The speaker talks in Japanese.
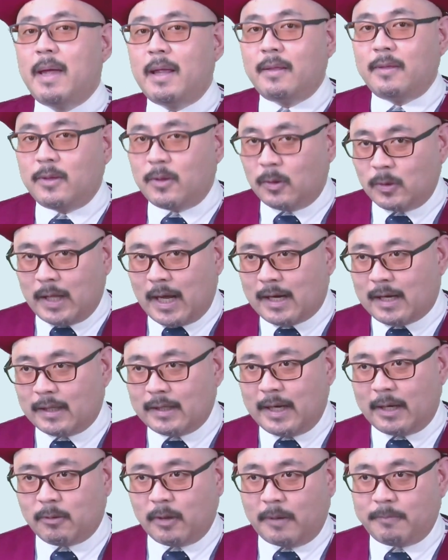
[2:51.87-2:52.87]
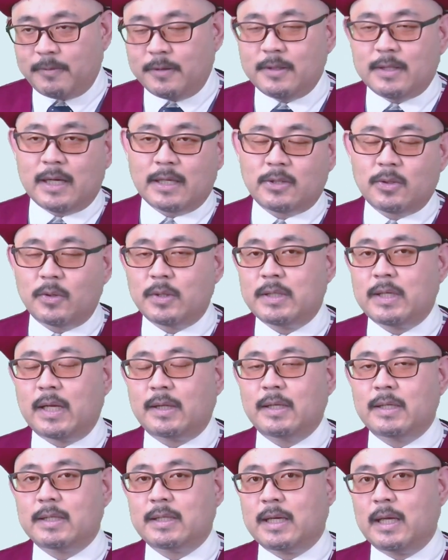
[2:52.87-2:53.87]
面の中でこれ分割をしたん
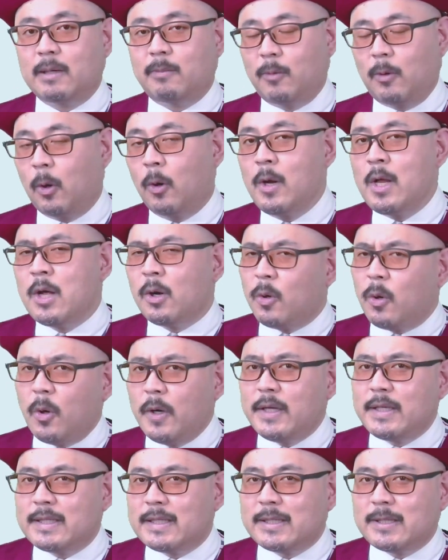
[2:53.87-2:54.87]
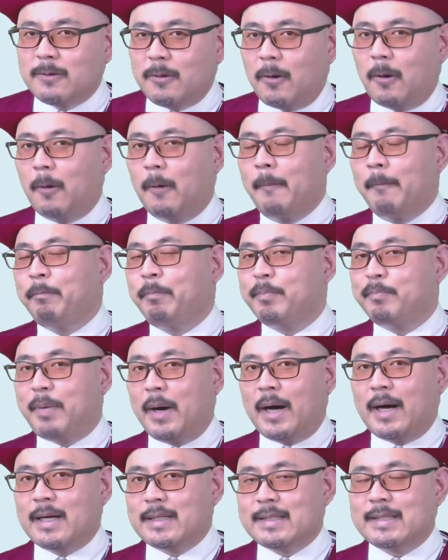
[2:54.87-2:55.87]
ですけども、こいつを
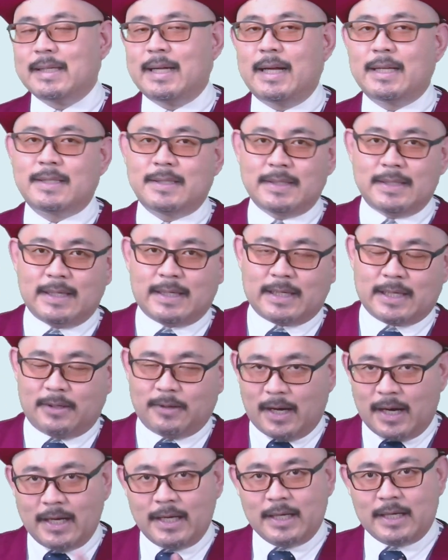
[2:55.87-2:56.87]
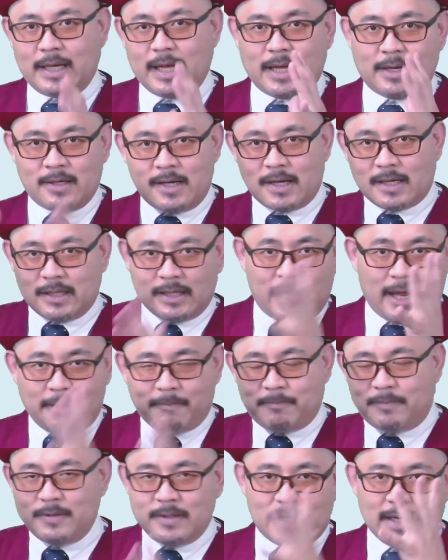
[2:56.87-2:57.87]
パースがついてる背景の中で
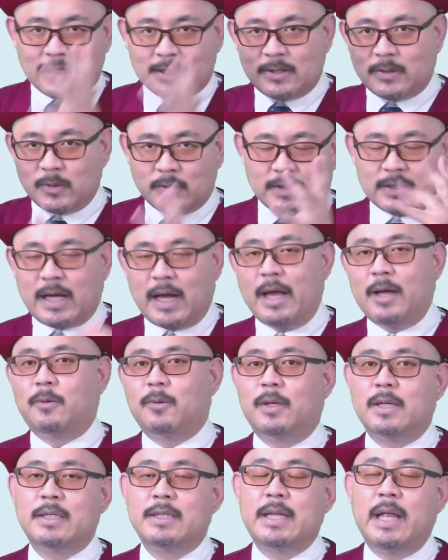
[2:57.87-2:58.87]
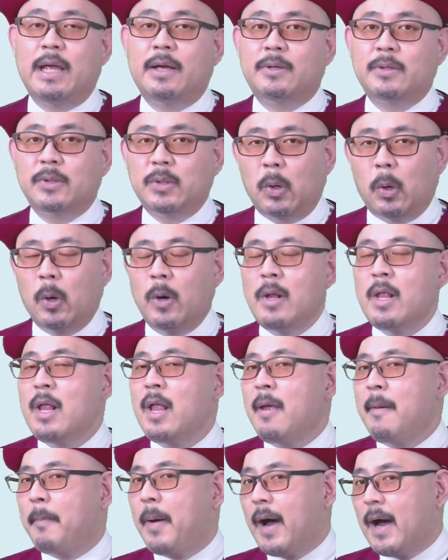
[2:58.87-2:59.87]
分割を使いこなしていくと、
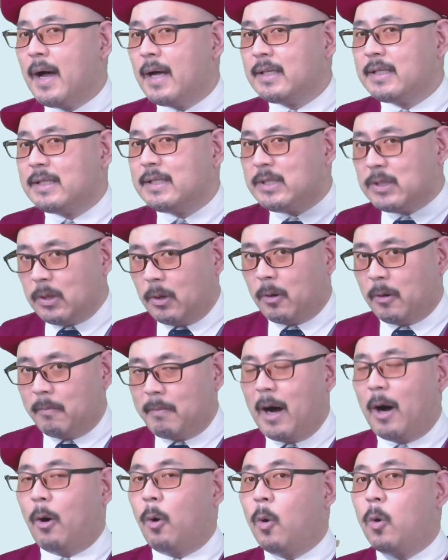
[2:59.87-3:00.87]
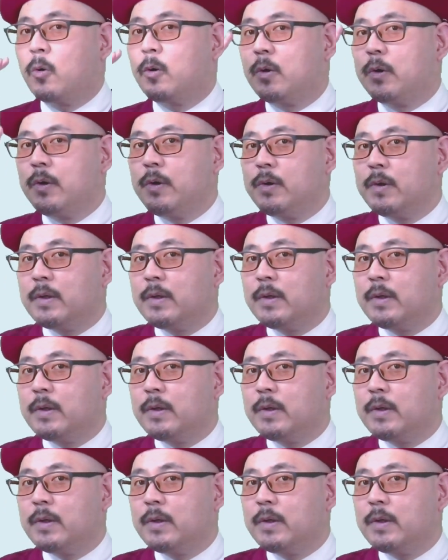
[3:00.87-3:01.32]
パース上、まあ、奥行